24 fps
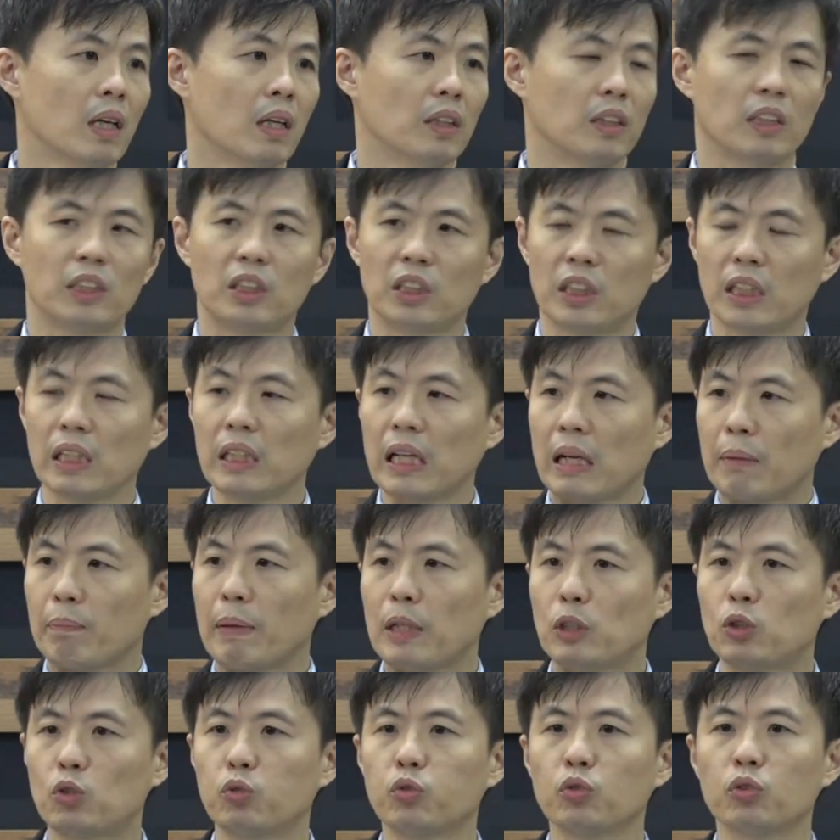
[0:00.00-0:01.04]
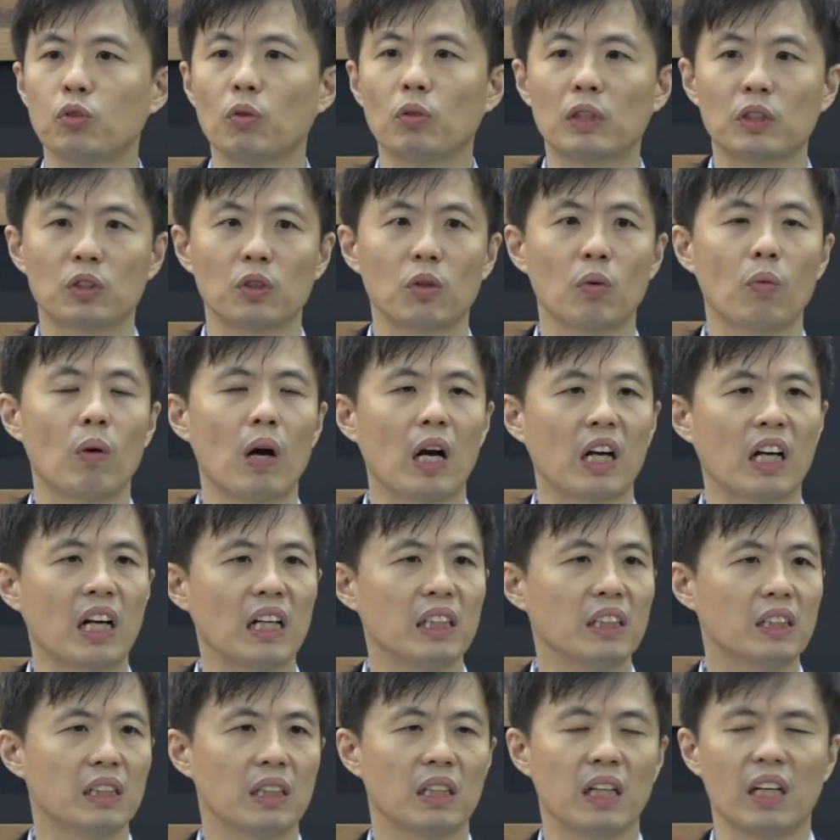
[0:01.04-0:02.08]
你情感被触动的时候，哇，
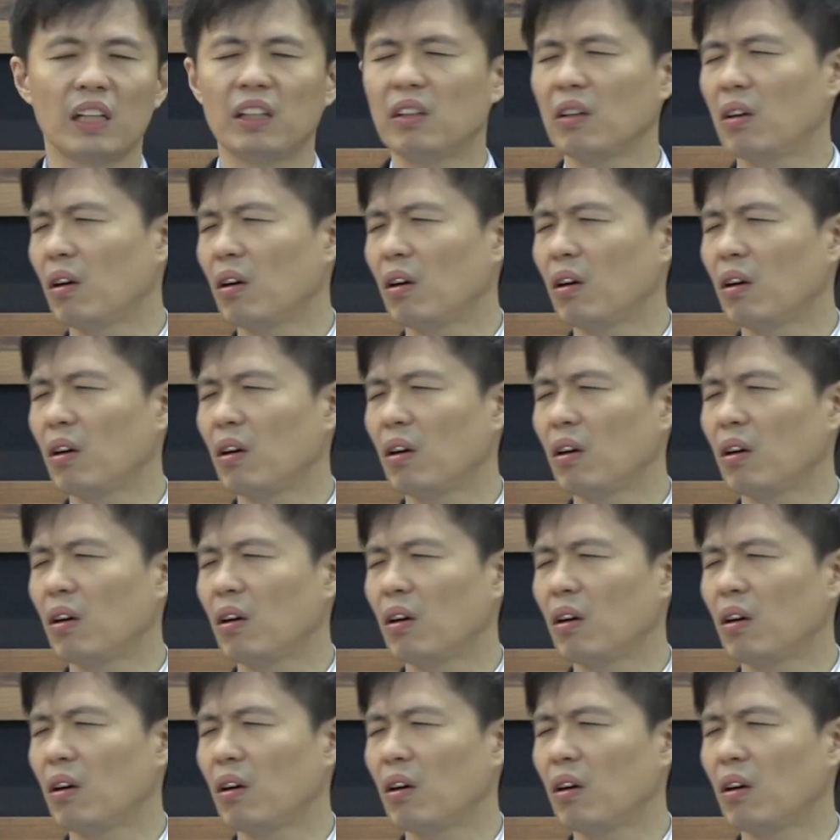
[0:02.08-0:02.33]
看起来你